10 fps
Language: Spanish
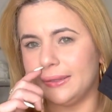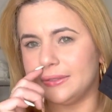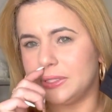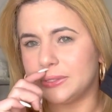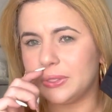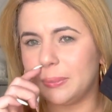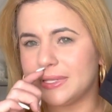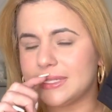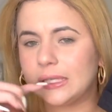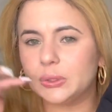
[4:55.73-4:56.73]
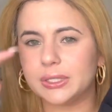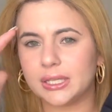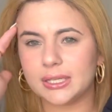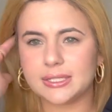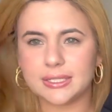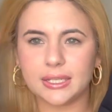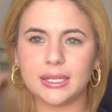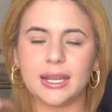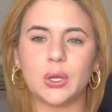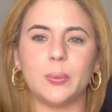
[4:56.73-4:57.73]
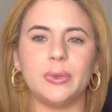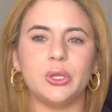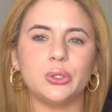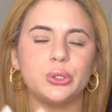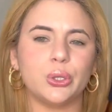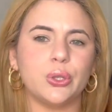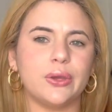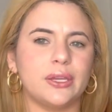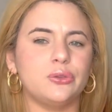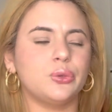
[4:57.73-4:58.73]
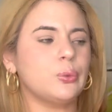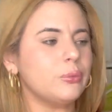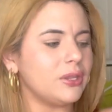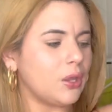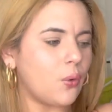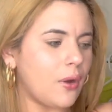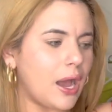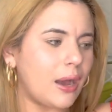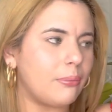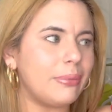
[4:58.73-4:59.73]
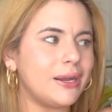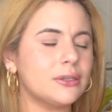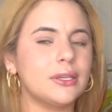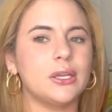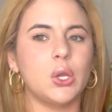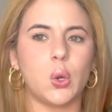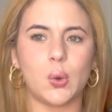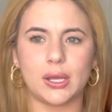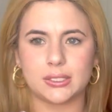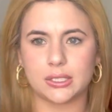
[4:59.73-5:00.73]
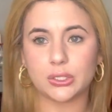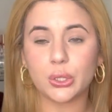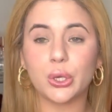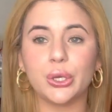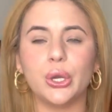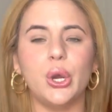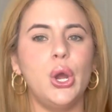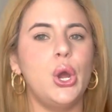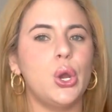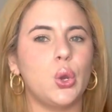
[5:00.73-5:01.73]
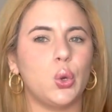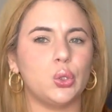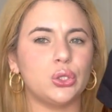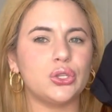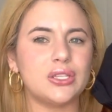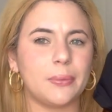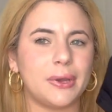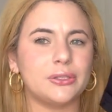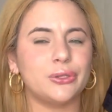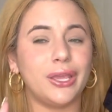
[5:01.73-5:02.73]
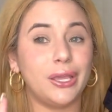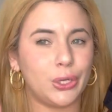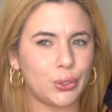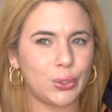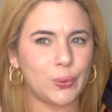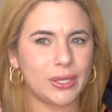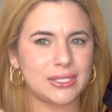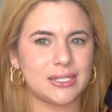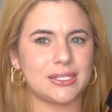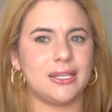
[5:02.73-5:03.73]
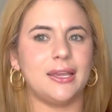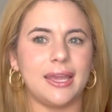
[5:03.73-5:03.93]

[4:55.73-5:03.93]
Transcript: yo estoy pensando aquí si le combino todo esto en un video aparte con accesorios con otros zapatos y creo que los voy a hacer así